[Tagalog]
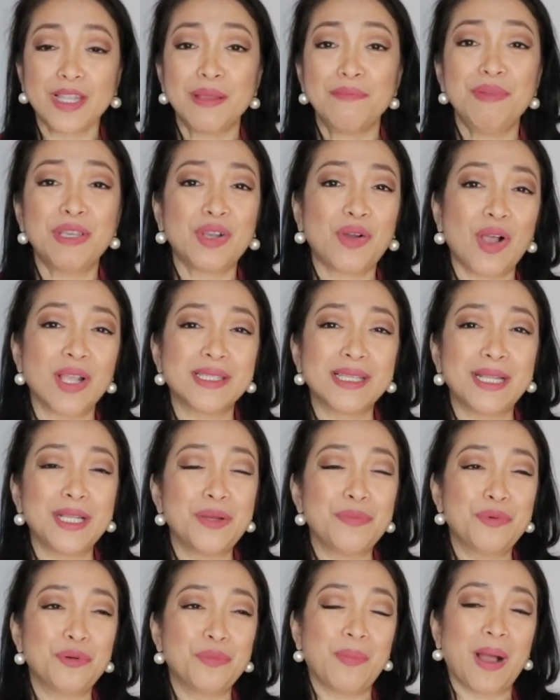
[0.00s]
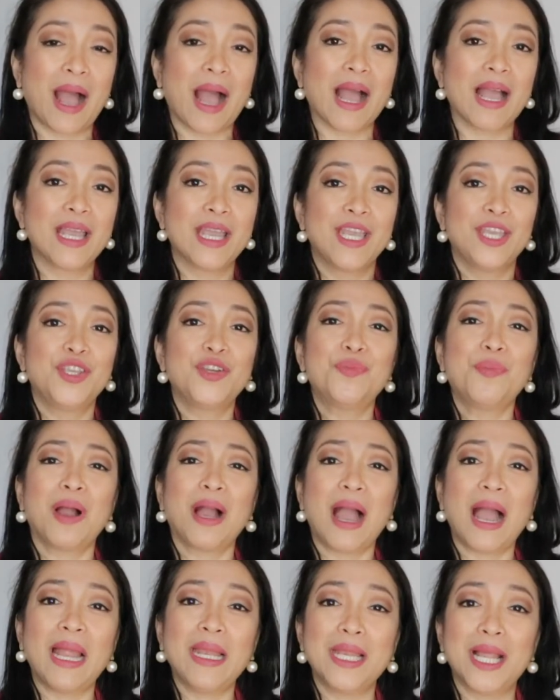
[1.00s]
Because, alam mo ba, yung
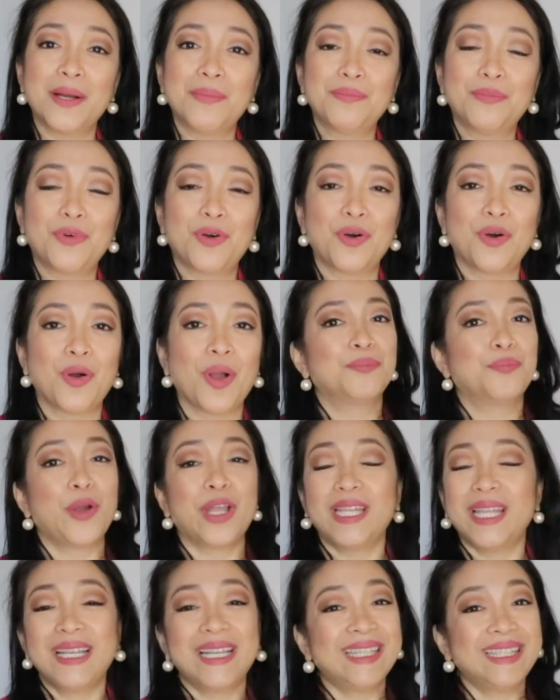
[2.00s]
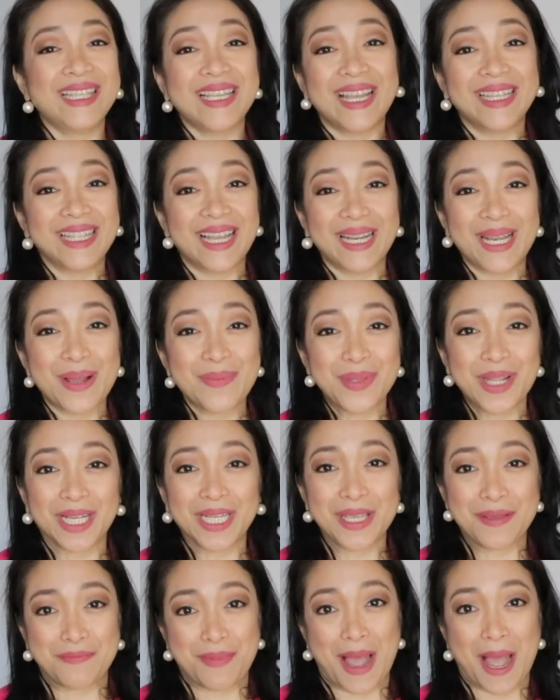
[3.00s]
mga alam mo, pwedeng hindi yan alam ng
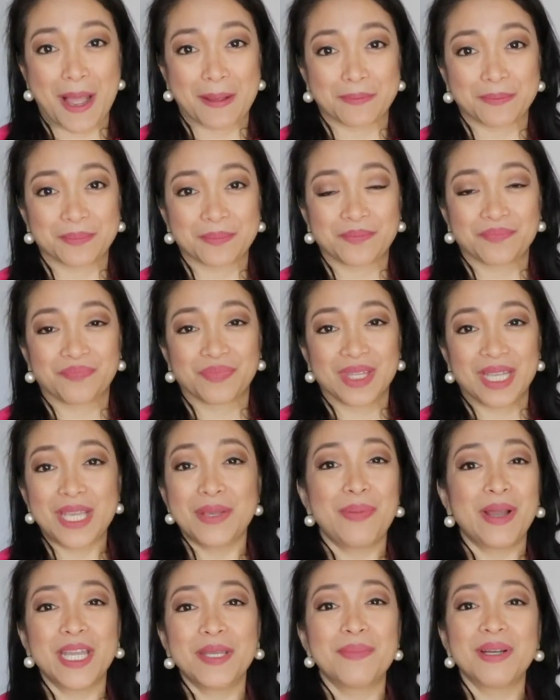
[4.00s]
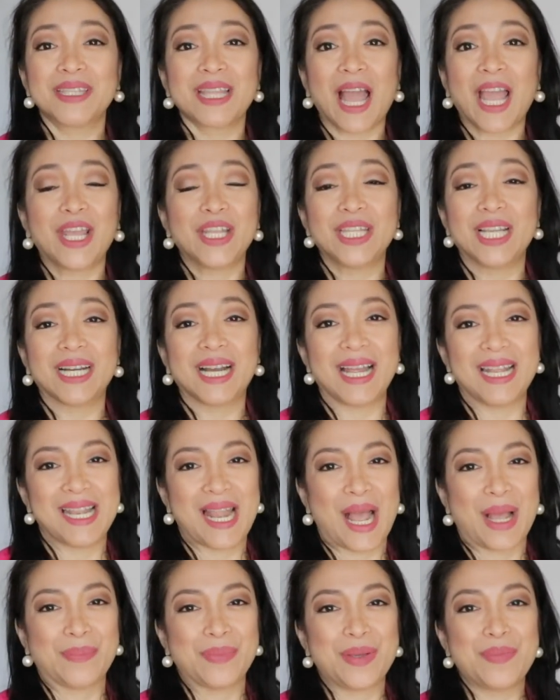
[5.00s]
iba. Iba-iba tayo ng
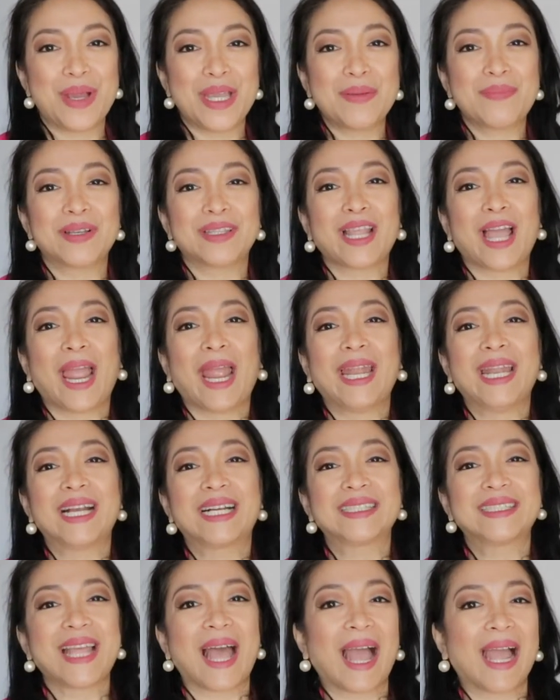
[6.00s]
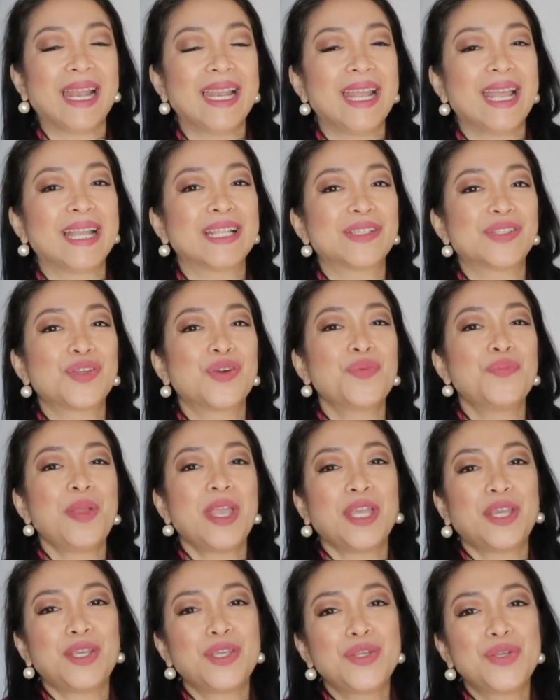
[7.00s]
alam, iba-iba tayo ng talent. So,
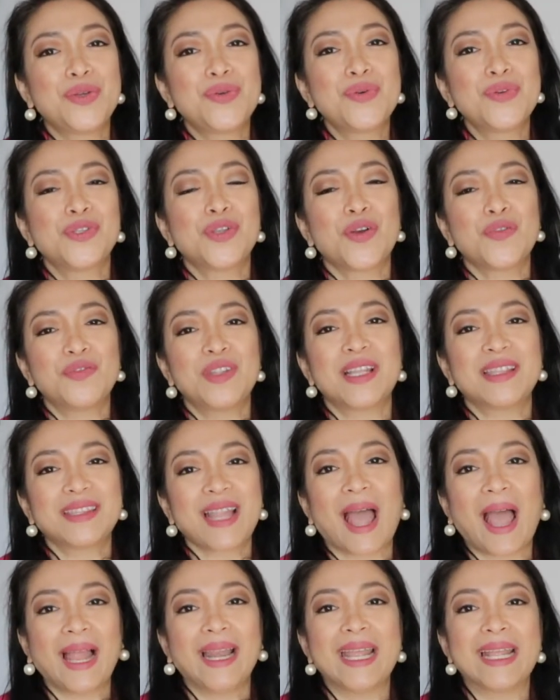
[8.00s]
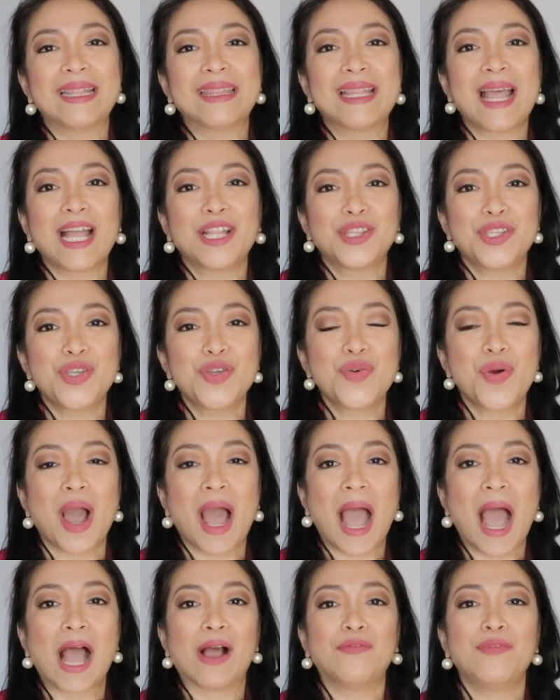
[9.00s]
make use of the talent that you
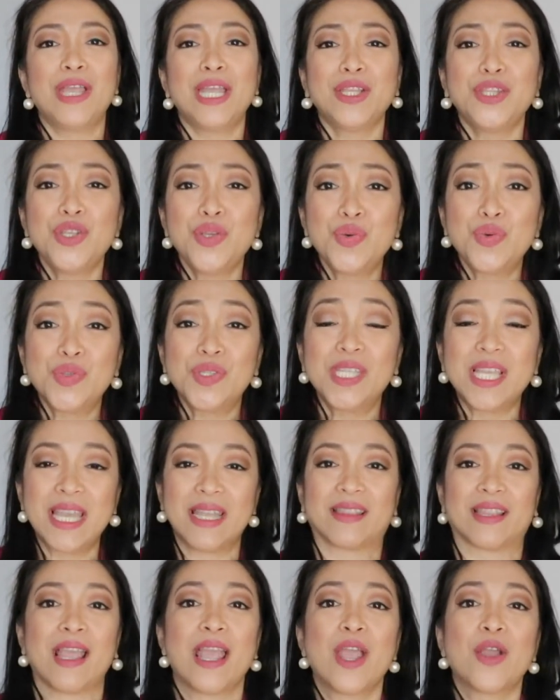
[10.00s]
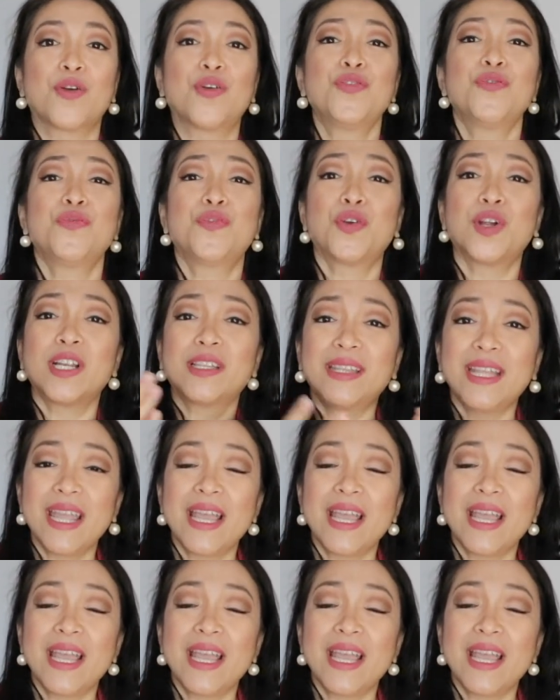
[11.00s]
have and use it. Convert